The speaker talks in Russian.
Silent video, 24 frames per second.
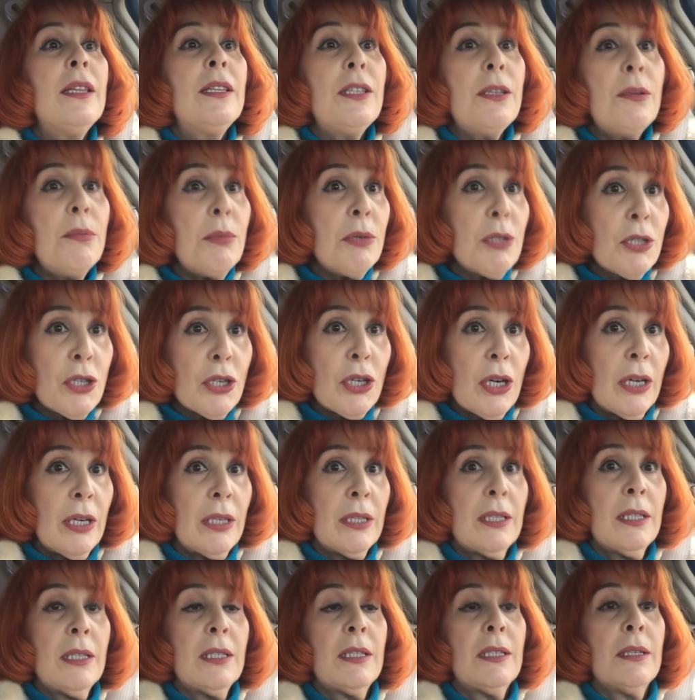Не
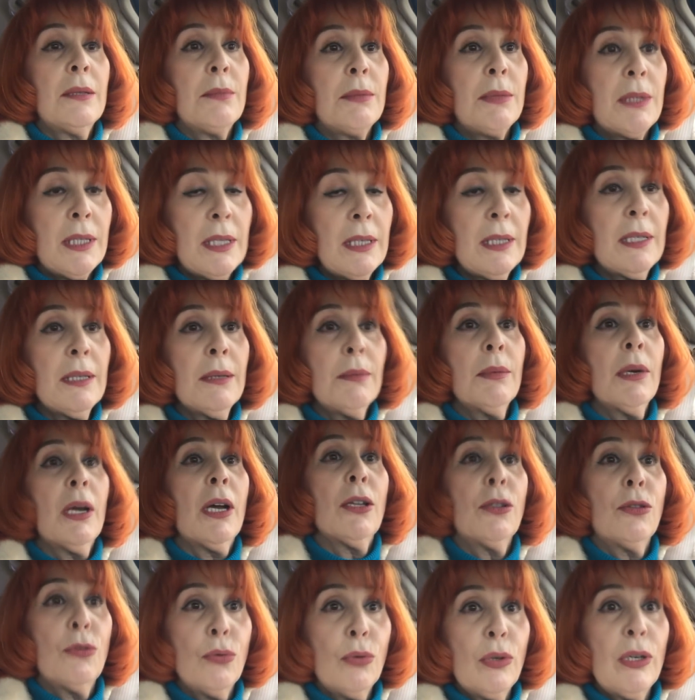мешайте тем детям,
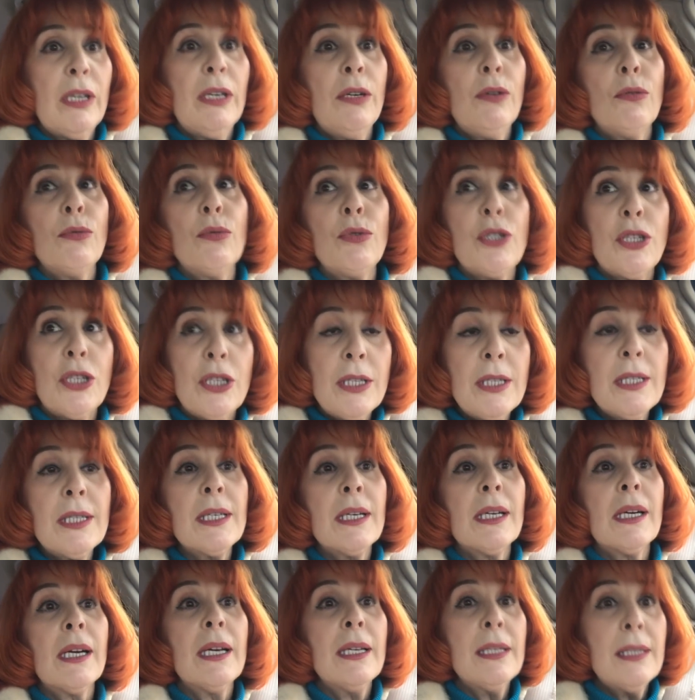которые
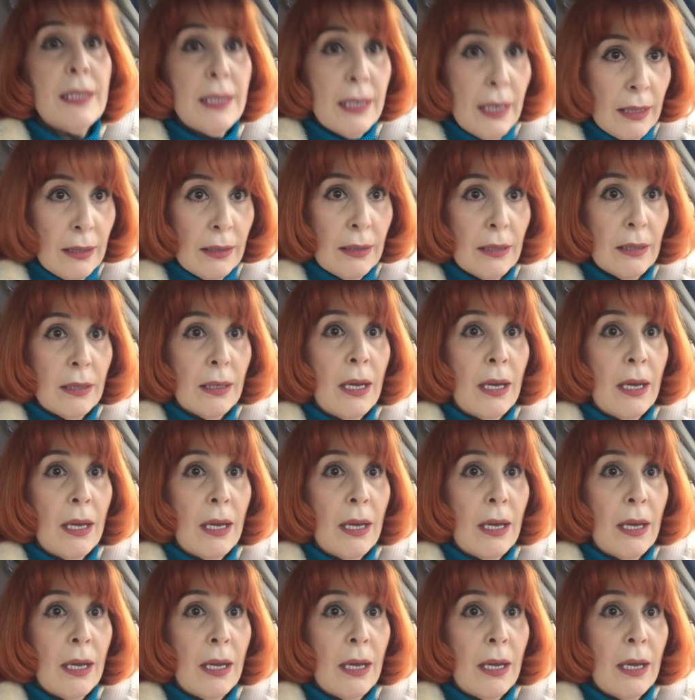учиться хотят,